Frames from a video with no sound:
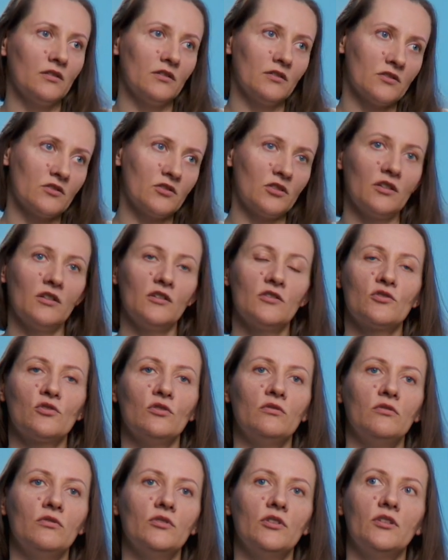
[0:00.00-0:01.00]

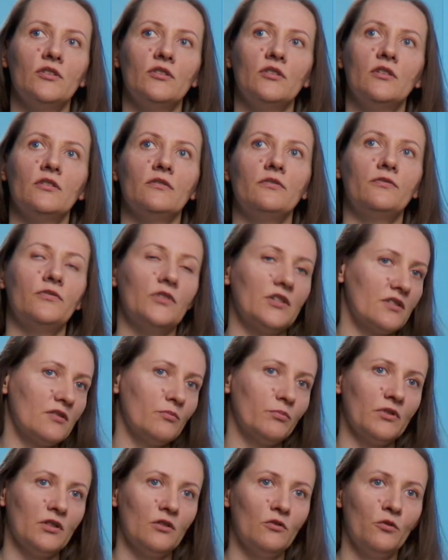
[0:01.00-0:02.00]
стерилизована не в фазе
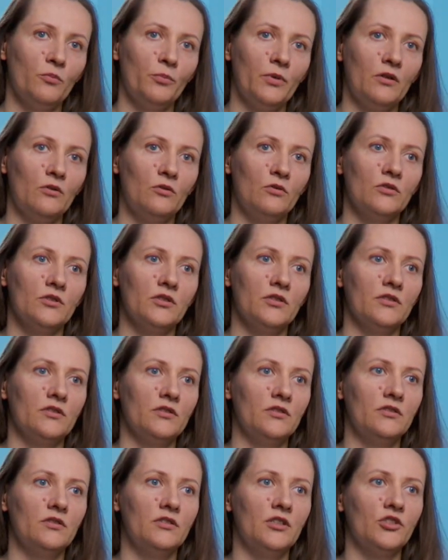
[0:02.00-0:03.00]
полового покоя.
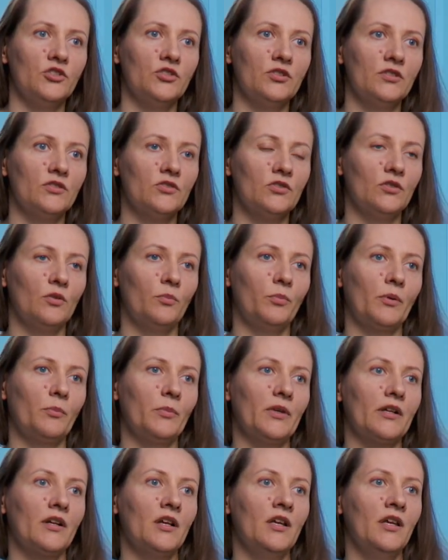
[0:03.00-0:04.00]
И даже если,
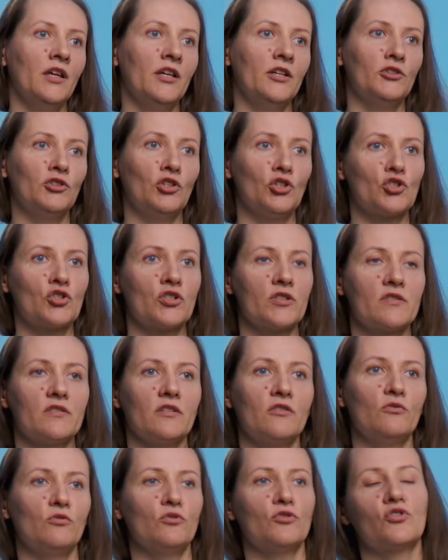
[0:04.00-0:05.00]
например, течка
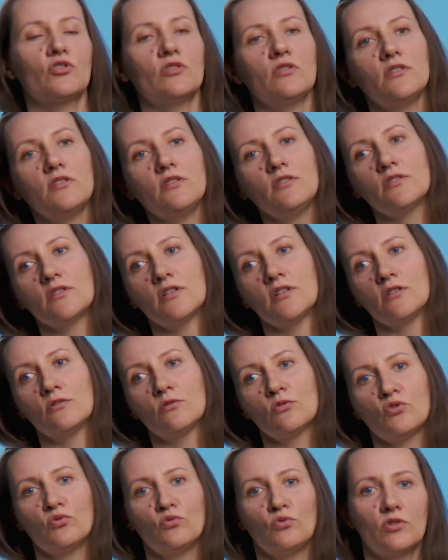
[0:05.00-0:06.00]
закончилась, а у
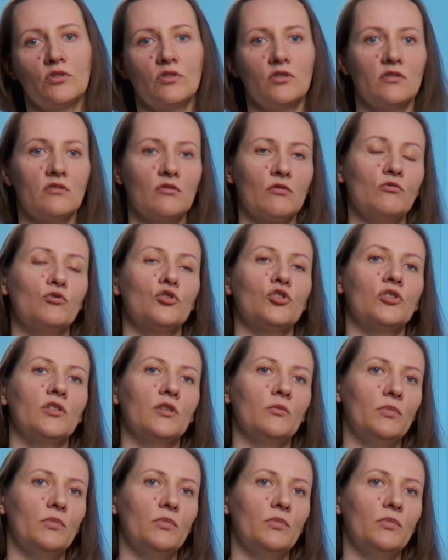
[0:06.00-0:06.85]
суки есть ложная